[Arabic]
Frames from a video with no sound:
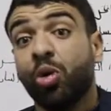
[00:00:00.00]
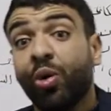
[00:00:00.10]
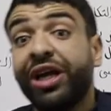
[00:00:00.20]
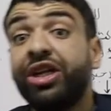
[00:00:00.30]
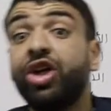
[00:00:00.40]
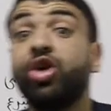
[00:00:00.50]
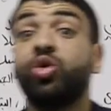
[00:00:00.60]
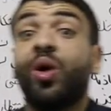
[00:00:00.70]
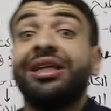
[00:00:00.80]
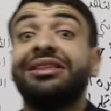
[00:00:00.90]
وان
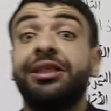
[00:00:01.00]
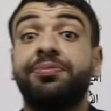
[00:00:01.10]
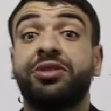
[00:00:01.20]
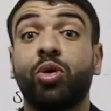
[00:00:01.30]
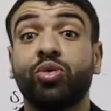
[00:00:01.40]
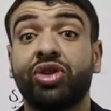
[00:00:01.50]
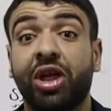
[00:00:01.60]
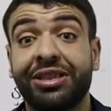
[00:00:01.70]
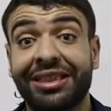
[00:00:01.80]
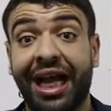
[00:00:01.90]
النتوءات دي
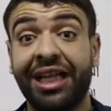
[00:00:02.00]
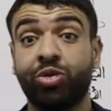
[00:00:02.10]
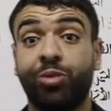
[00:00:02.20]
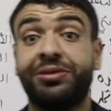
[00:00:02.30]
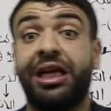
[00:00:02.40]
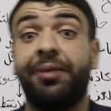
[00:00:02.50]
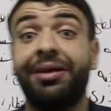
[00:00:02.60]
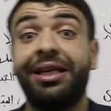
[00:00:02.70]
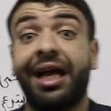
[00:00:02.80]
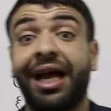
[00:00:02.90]
بتوصل ساعات
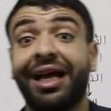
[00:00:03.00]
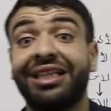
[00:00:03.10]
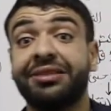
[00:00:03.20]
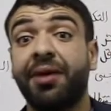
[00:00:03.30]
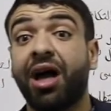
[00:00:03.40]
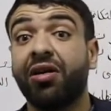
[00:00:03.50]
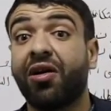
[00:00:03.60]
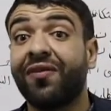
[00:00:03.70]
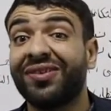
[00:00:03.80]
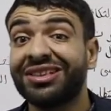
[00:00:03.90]
وبتعمل لي حاجة اسمها
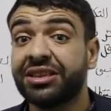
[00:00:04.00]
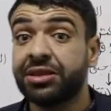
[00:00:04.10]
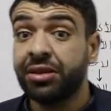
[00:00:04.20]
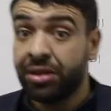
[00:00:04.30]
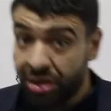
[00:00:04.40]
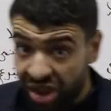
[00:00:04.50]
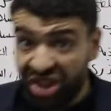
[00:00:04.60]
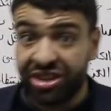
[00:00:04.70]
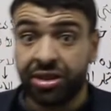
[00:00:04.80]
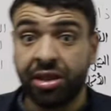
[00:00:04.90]
القفص
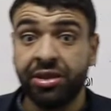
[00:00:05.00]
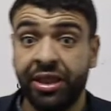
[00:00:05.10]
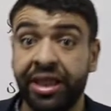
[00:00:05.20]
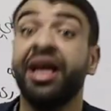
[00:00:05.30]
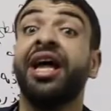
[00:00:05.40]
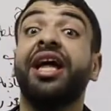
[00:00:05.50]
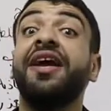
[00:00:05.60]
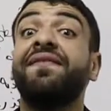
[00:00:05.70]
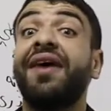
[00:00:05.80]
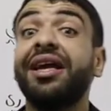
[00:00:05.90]
الصدري
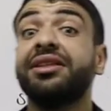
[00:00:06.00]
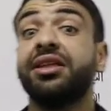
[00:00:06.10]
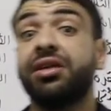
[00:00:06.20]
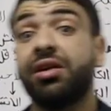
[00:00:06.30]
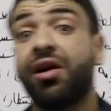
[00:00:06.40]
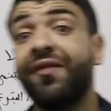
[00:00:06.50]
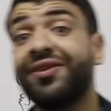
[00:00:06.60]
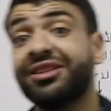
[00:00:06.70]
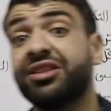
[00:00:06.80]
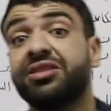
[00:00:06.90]
ايه فايدة
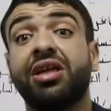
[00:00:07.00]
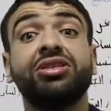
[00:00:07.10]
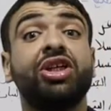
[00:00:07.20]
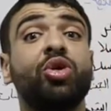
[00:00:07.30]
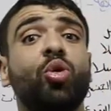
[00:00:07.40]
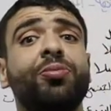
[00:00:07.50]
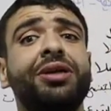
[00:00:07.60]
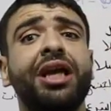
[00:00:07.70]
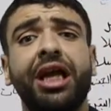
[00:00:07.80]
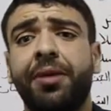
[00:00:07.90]
القفص الصدري
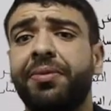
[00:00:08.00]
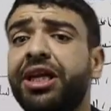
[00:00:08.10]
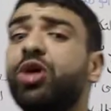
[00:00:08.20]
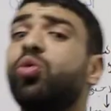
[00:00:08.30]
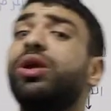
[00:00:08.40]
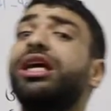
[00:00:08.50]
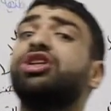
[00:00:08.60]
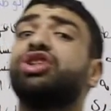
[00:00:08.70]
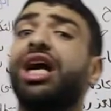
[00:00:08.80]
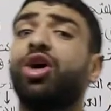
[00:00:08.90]
وبيحمي ايه وليه
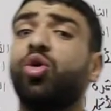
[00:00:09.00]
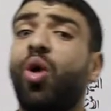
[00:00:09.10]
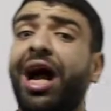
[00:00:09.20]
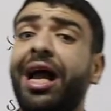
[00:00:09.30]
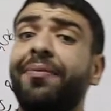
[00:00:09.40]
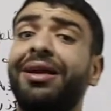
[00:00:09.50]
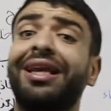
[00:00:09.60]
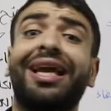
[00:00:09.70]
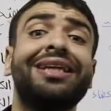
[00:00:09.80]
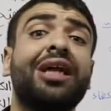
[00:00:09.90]
شكله عامل
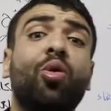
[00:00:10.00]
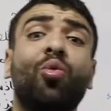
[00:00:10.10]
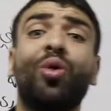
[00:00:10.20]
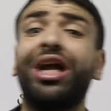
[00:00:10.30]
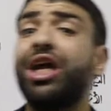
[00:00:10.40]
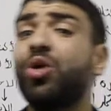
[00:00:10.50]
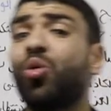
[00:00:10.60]
كده وايه